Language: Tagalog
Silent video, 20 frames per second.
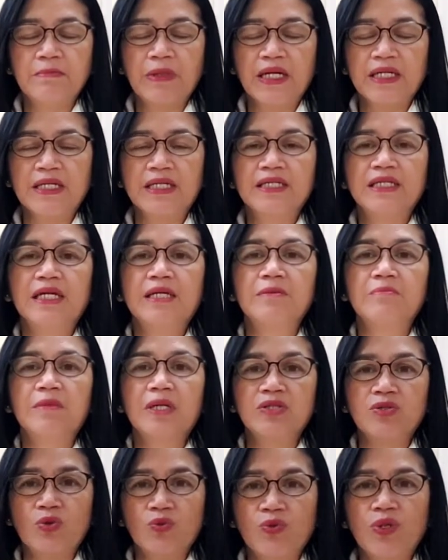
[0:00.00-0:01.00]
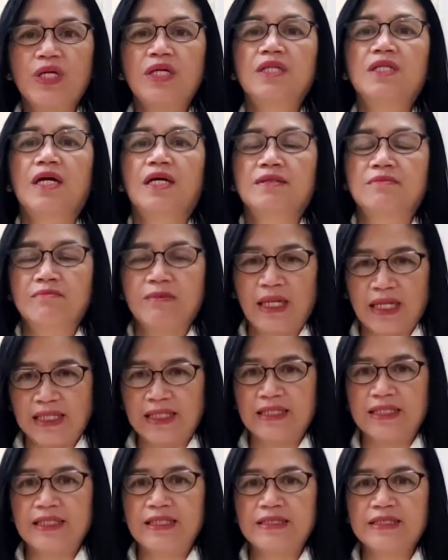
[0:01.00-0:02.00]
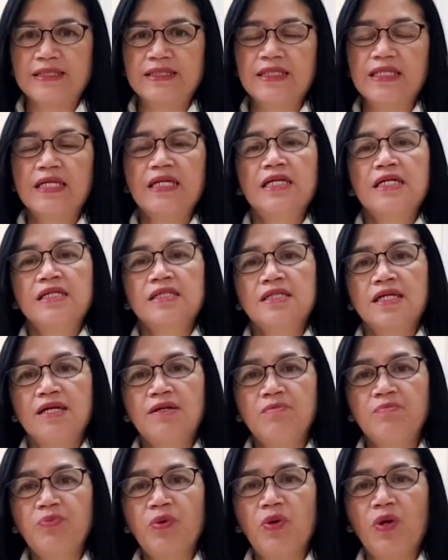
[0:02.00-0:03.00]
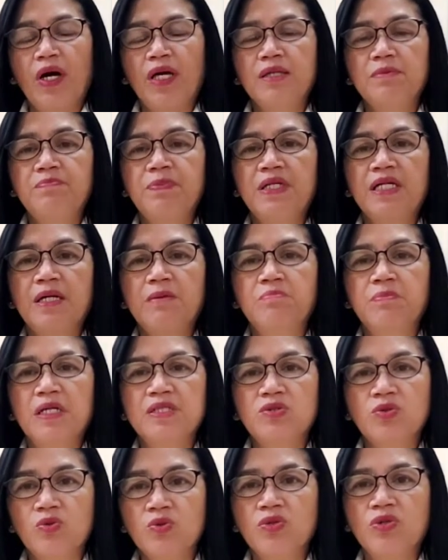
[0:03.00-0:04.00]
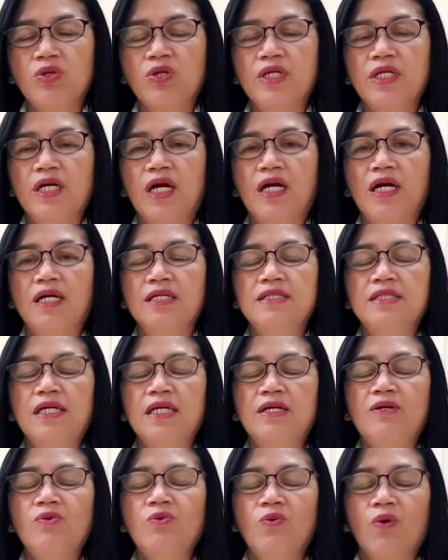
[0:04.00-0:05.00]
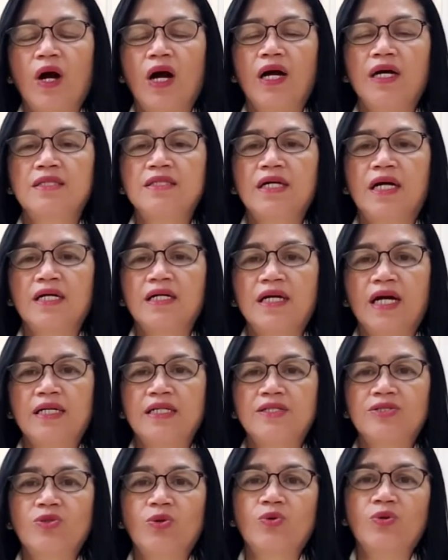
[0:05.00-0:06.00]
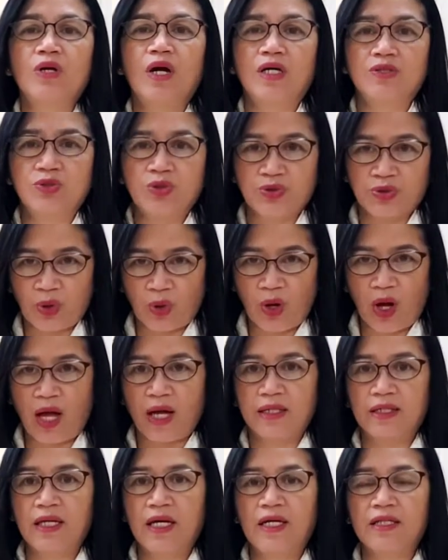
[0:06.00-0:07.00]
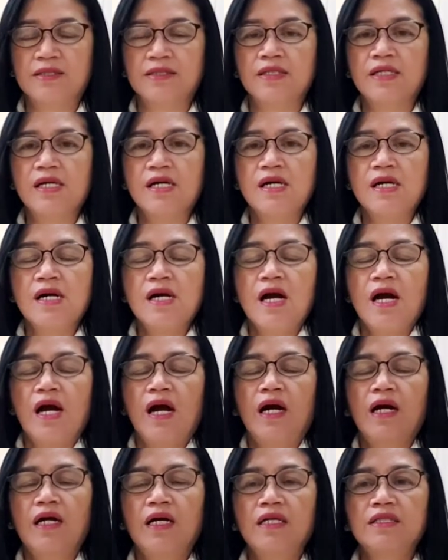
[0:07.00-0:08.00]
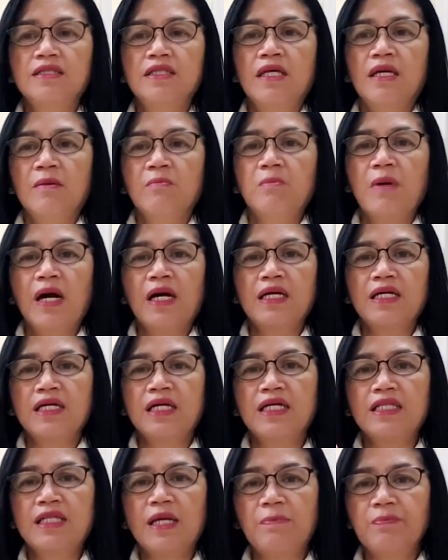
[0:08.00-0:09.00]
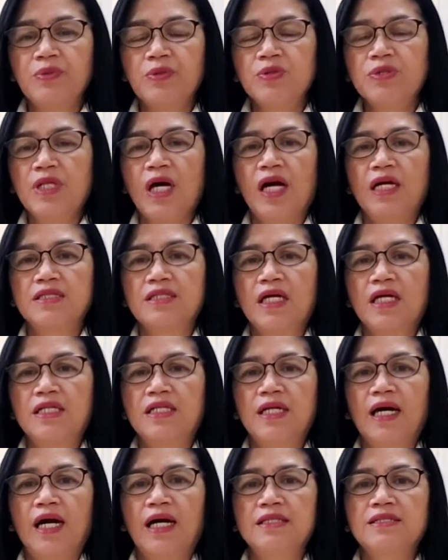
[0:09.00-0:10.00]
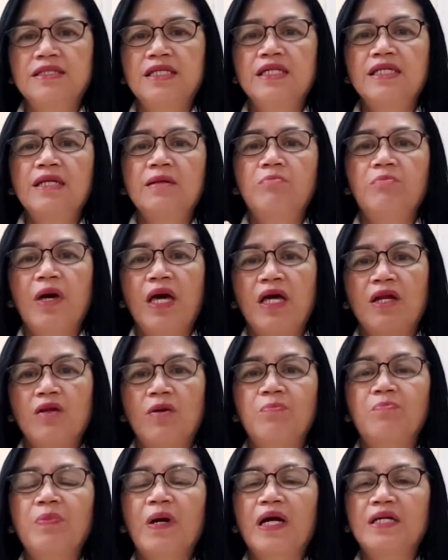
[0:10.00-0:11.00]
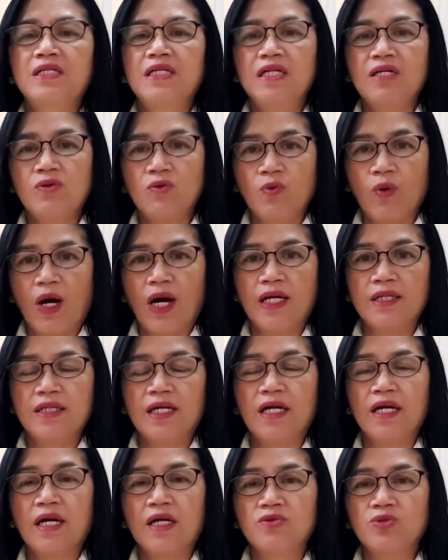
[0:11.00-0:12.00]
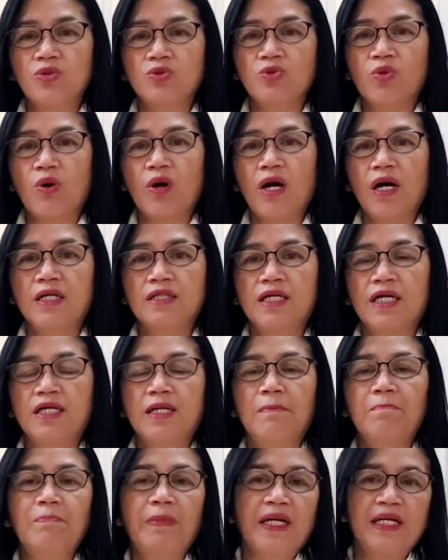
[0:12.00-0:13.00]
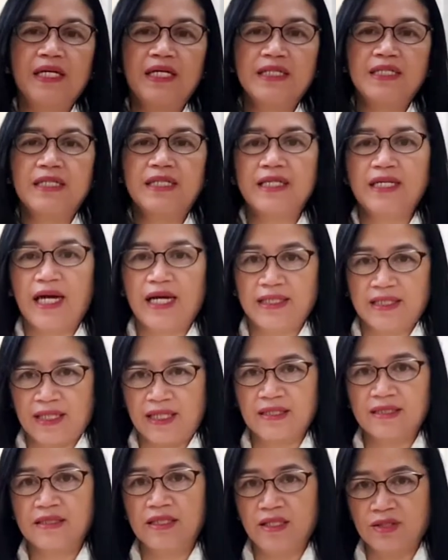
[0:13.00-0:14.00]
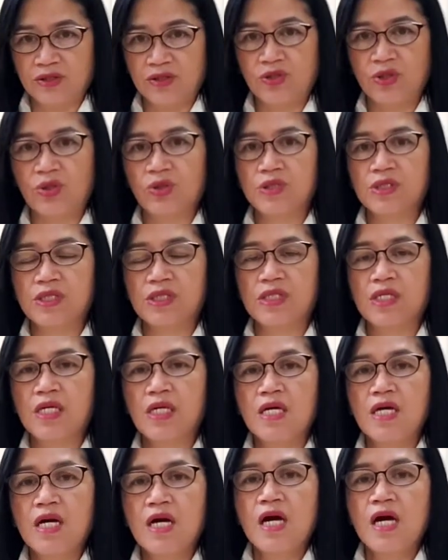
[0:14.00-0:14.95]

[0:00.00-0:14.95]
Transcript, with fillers: pagiging matuwid at malinis. Ngayon po ay pinagpatuloy ah, ni Juan ang ganitong katotohanan. At makikita po natin na dinevelop pa ni Juan ang katotohanan ng pagiging anak ng Diyos.